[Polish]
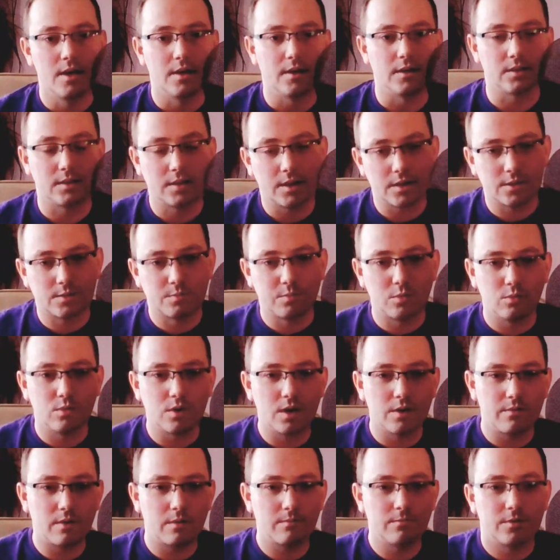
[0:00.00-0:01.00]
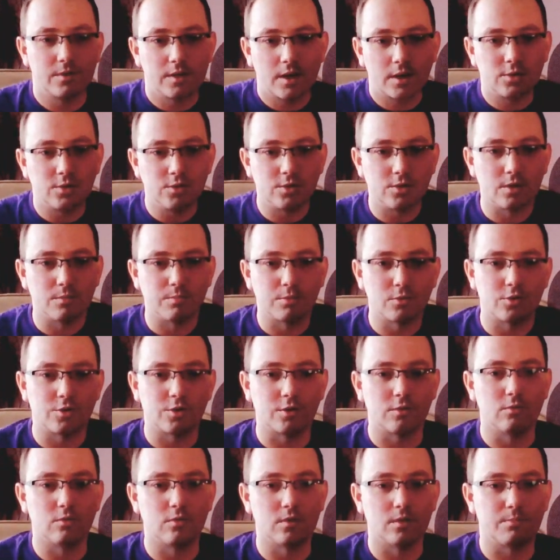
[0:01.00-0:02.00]
I teraz spróbuję Wam wyjaśnić te
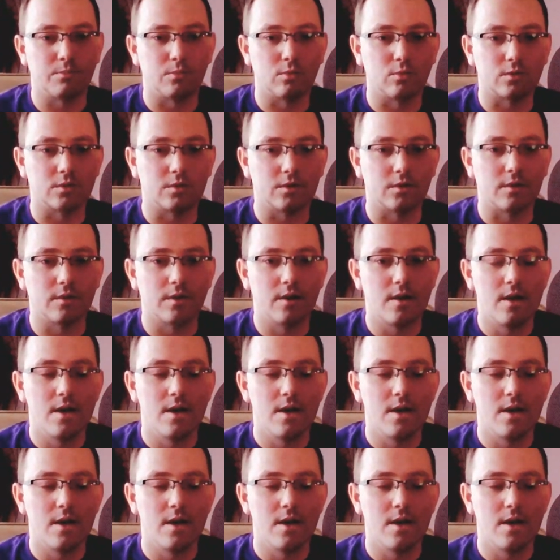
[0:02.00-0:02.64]
poszczególne punkty.